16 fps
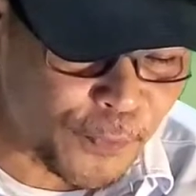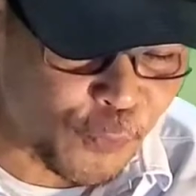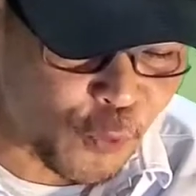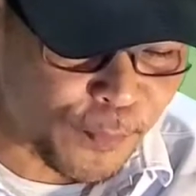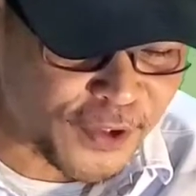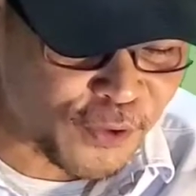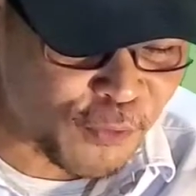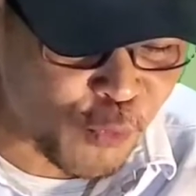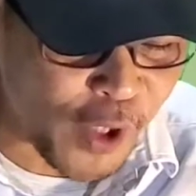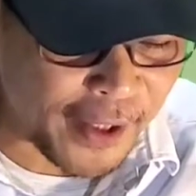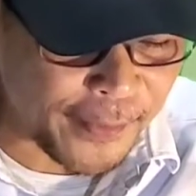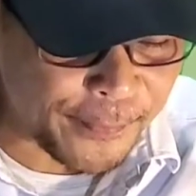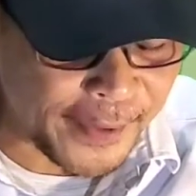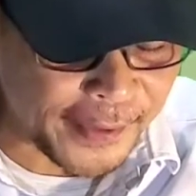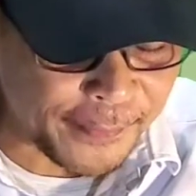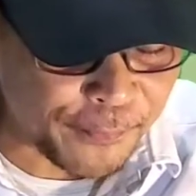atau performa
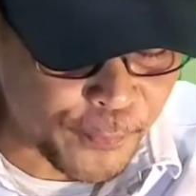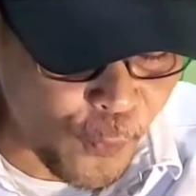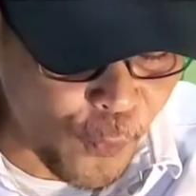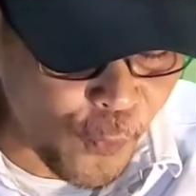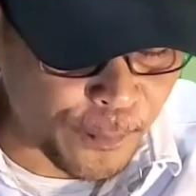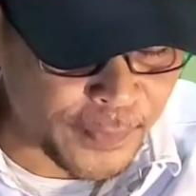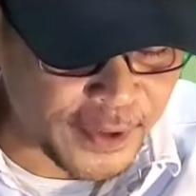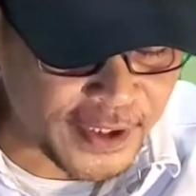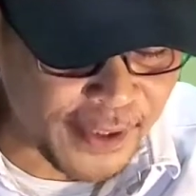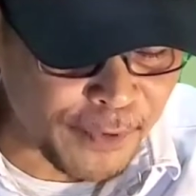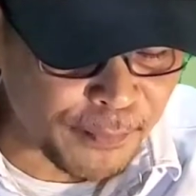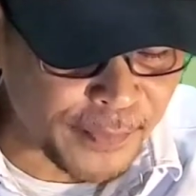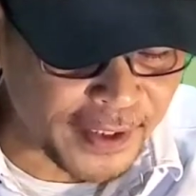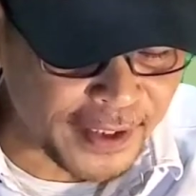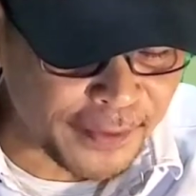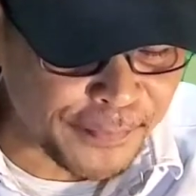sebuah iPad Pro
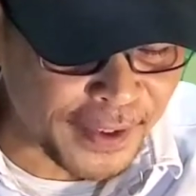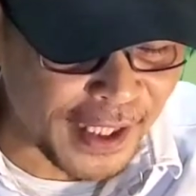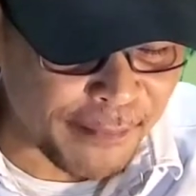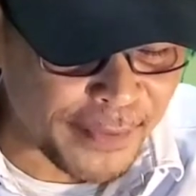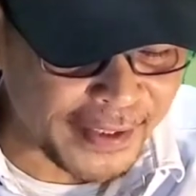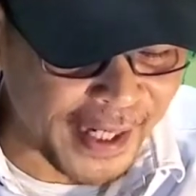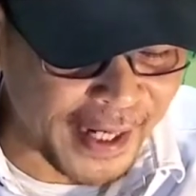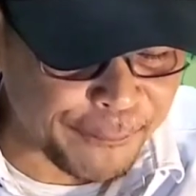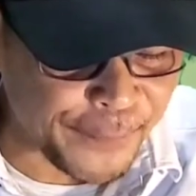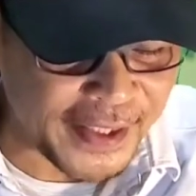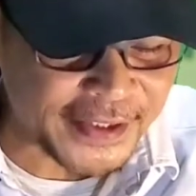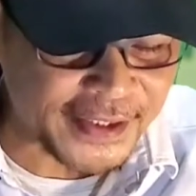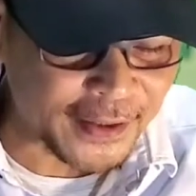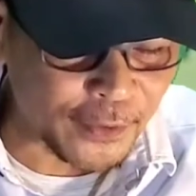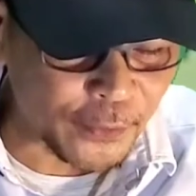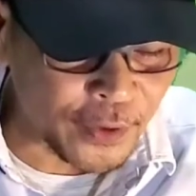bisa memberikan pengalaman
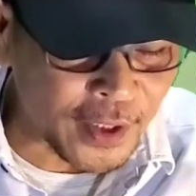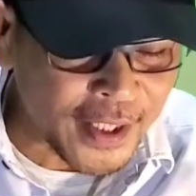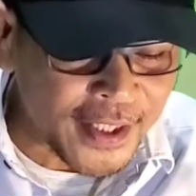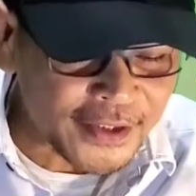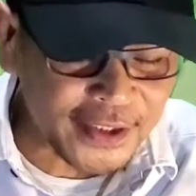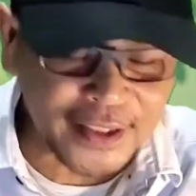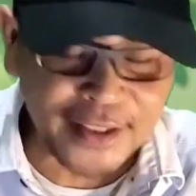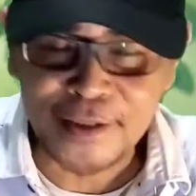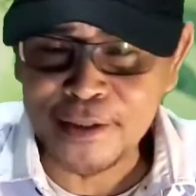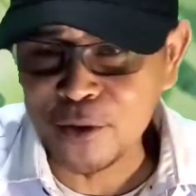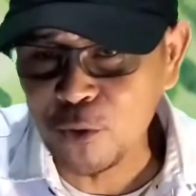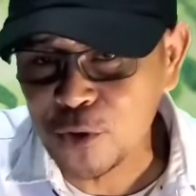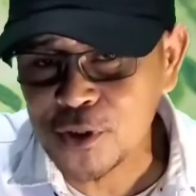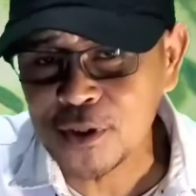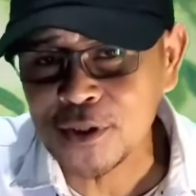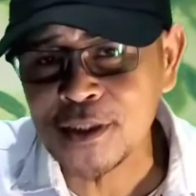HP
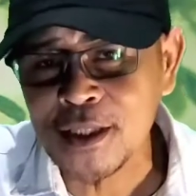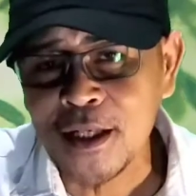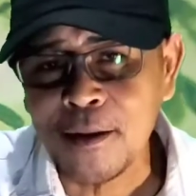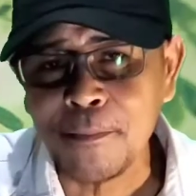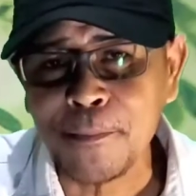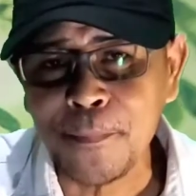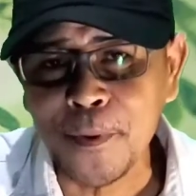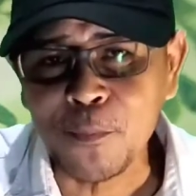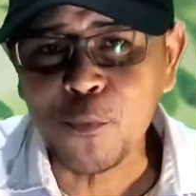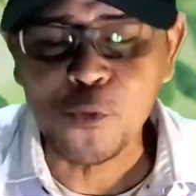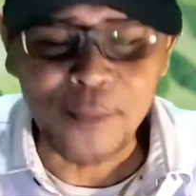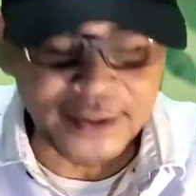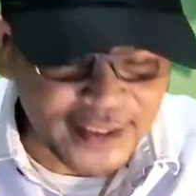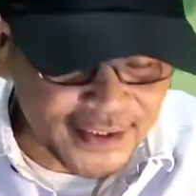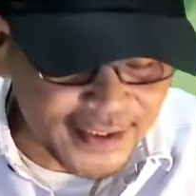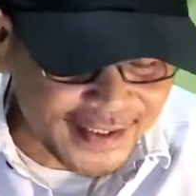sekaligus
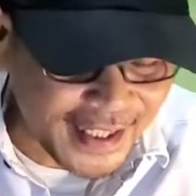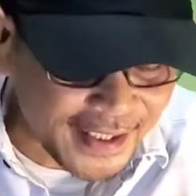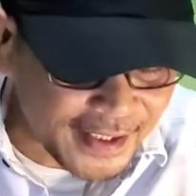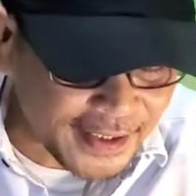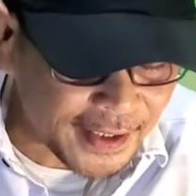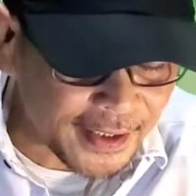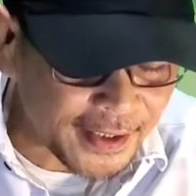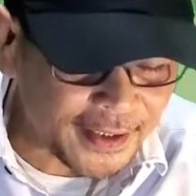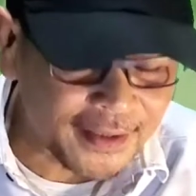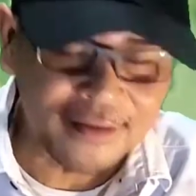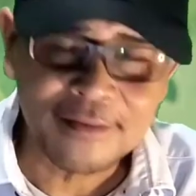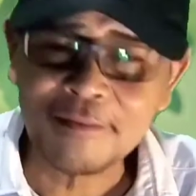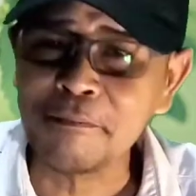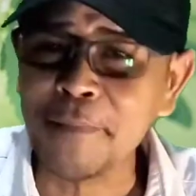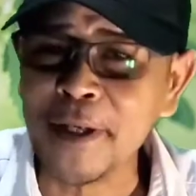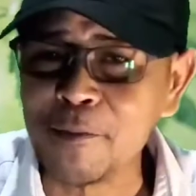performanya setara
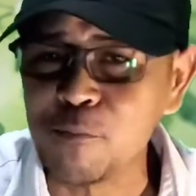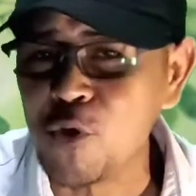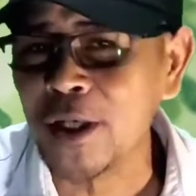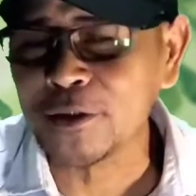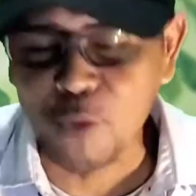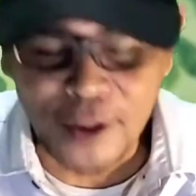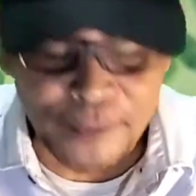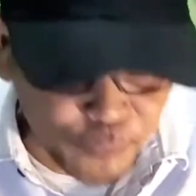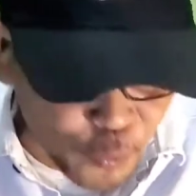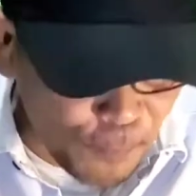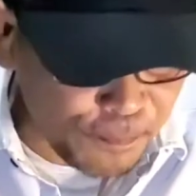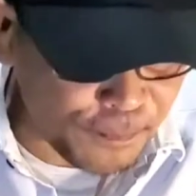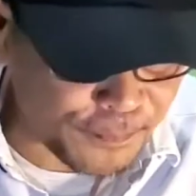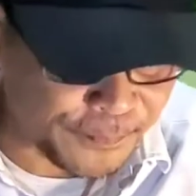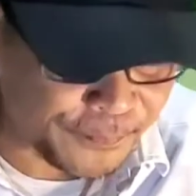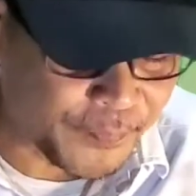dengan MacBook atau
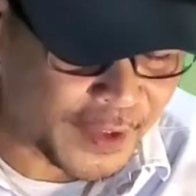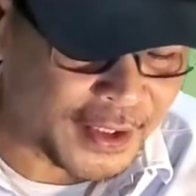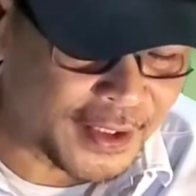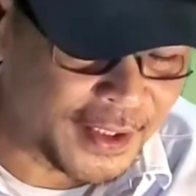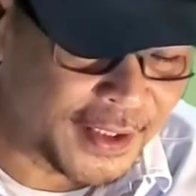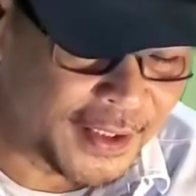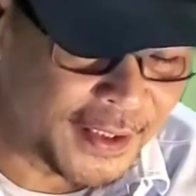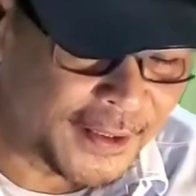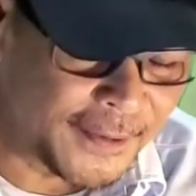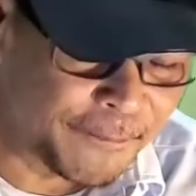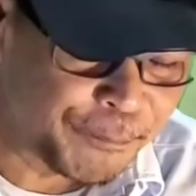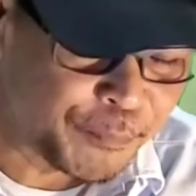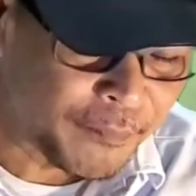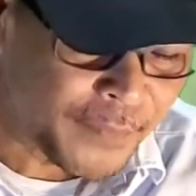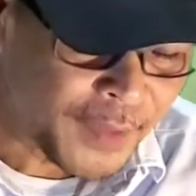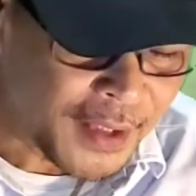laptop.
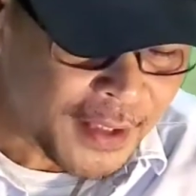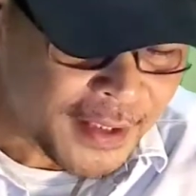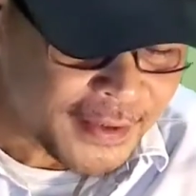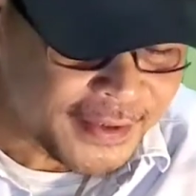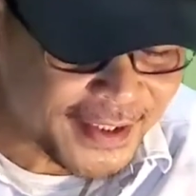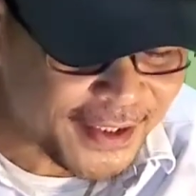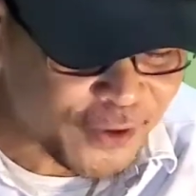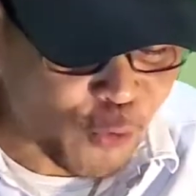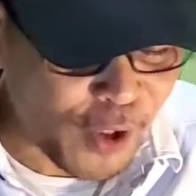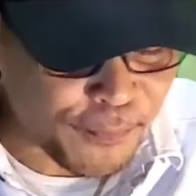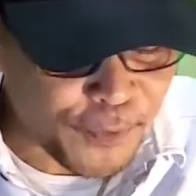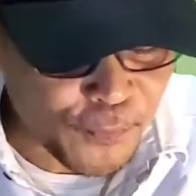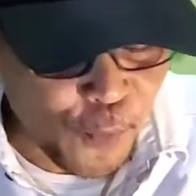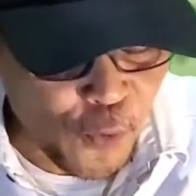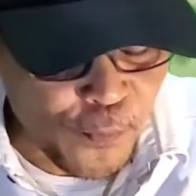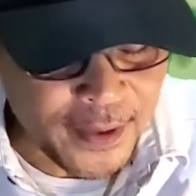Jadi jika
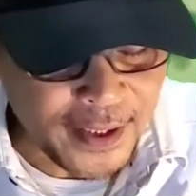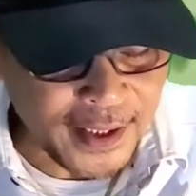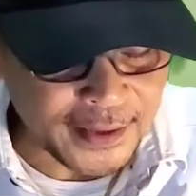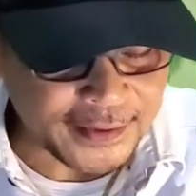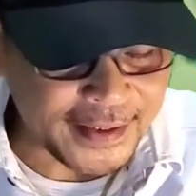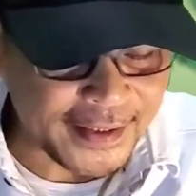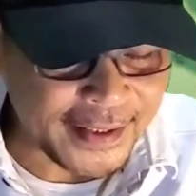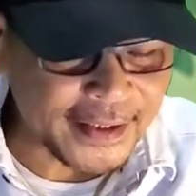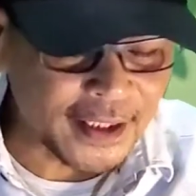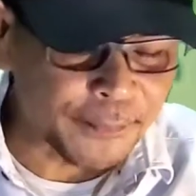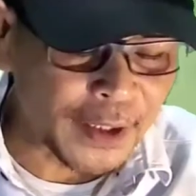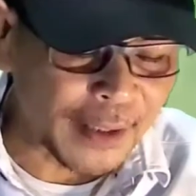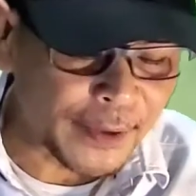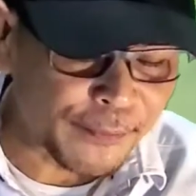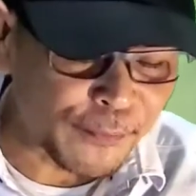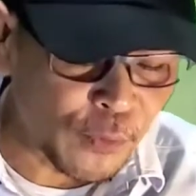soal performa
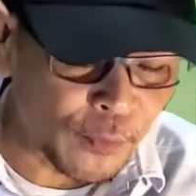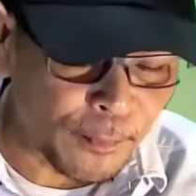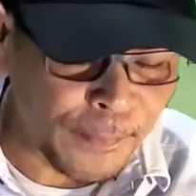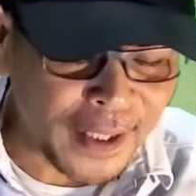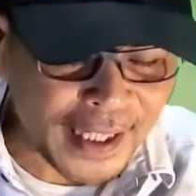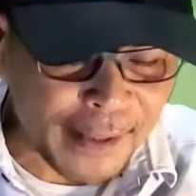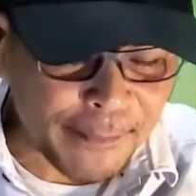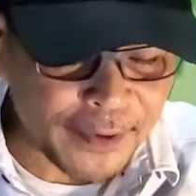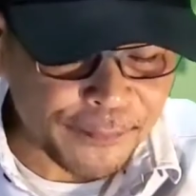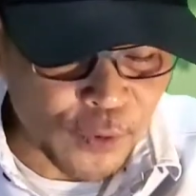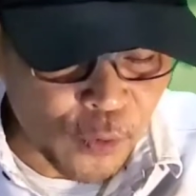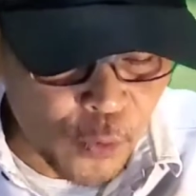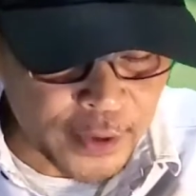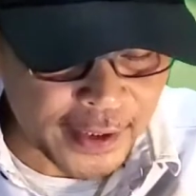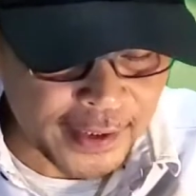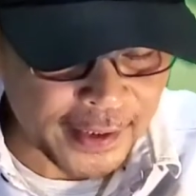terkait dengan pengalaman
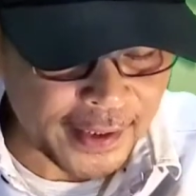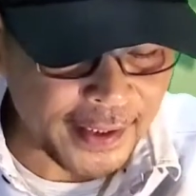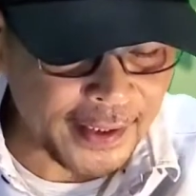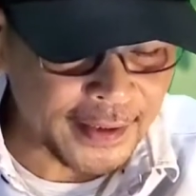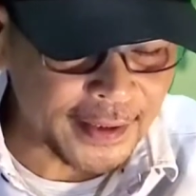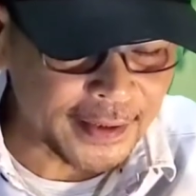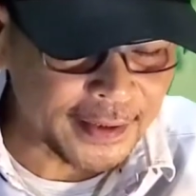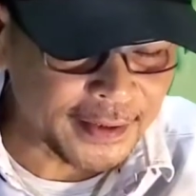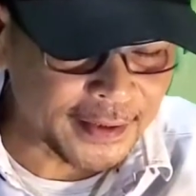pengalaman pengguna,